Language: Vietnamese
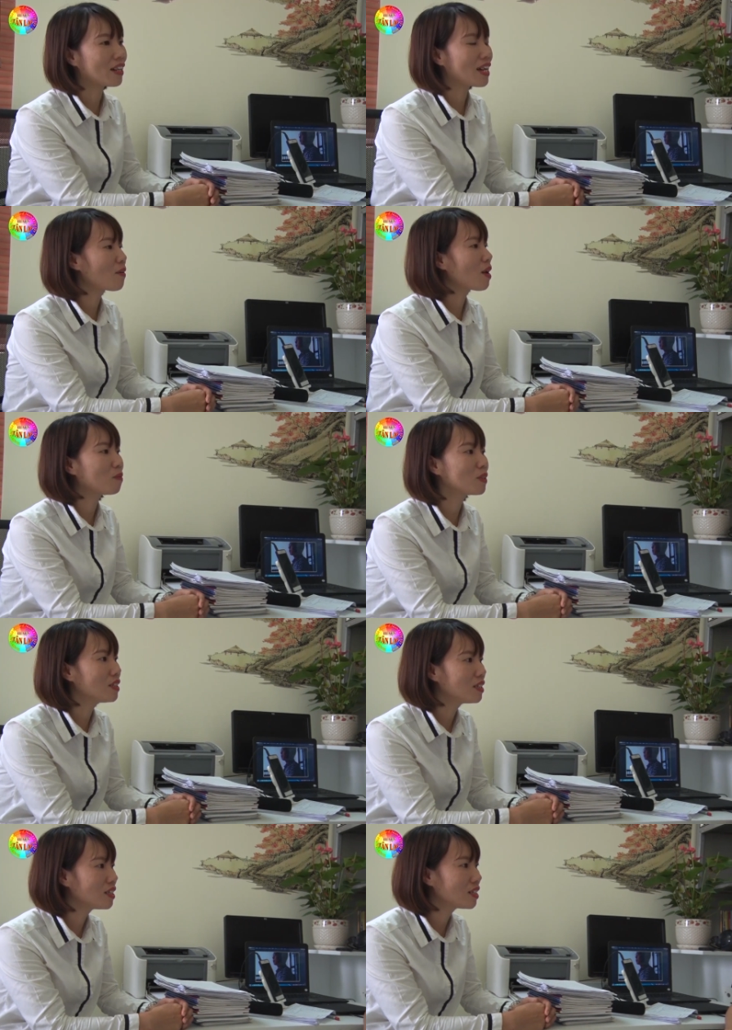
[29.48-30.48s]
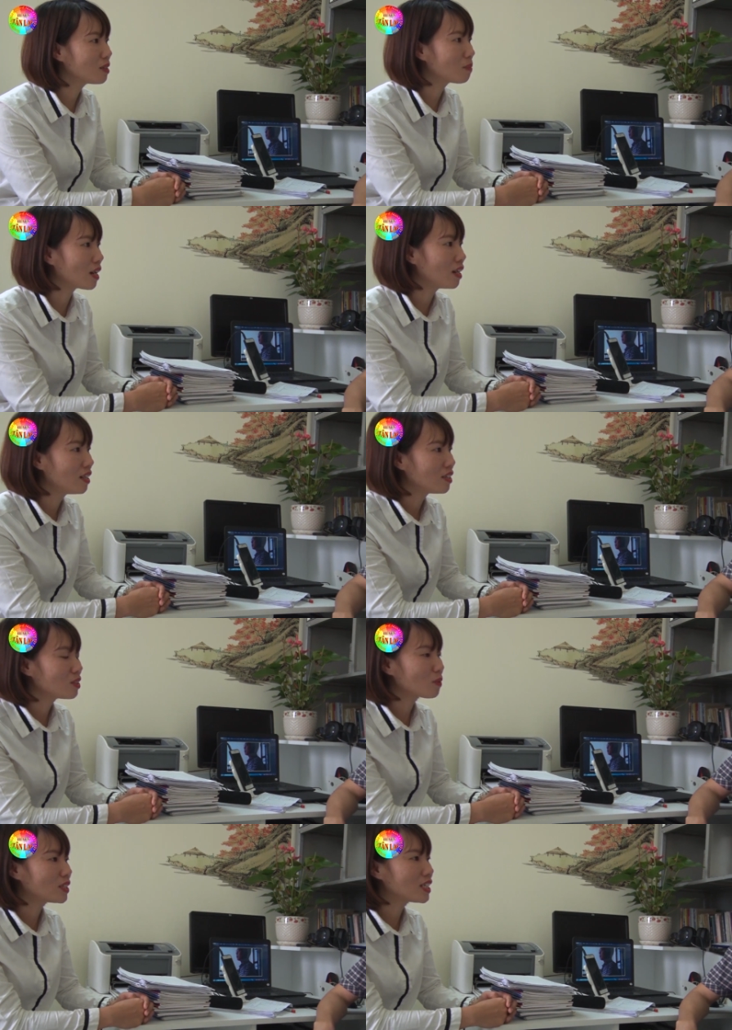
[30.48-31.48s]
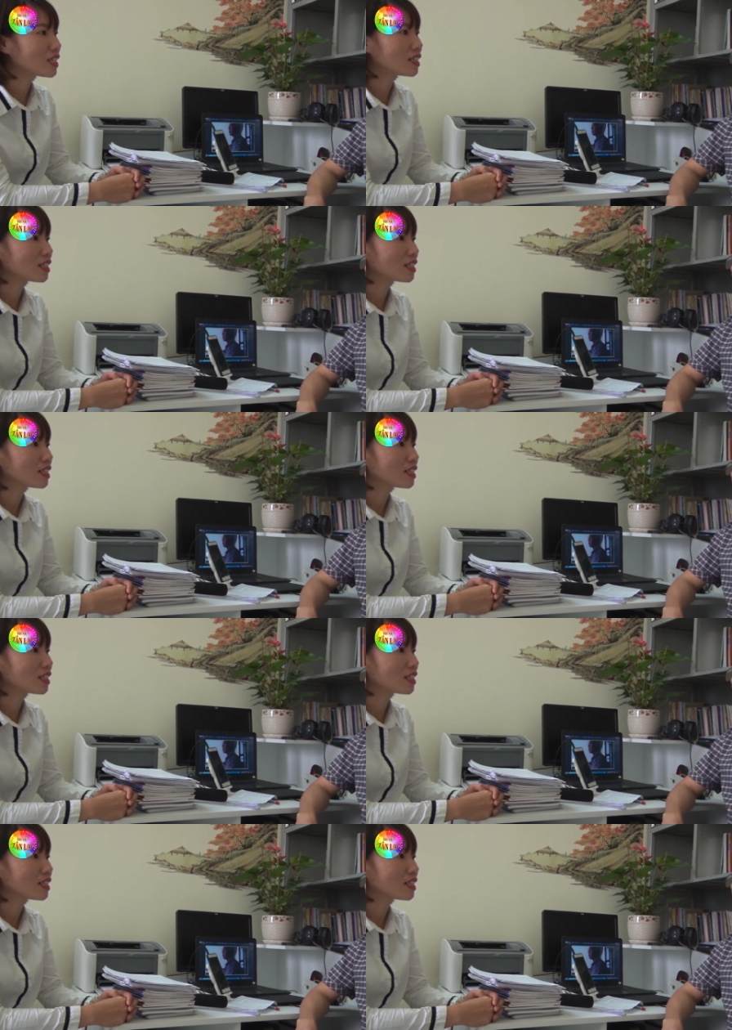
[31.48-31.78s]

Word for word: thân lập nghiệp – và luôn đạt danh hiệu học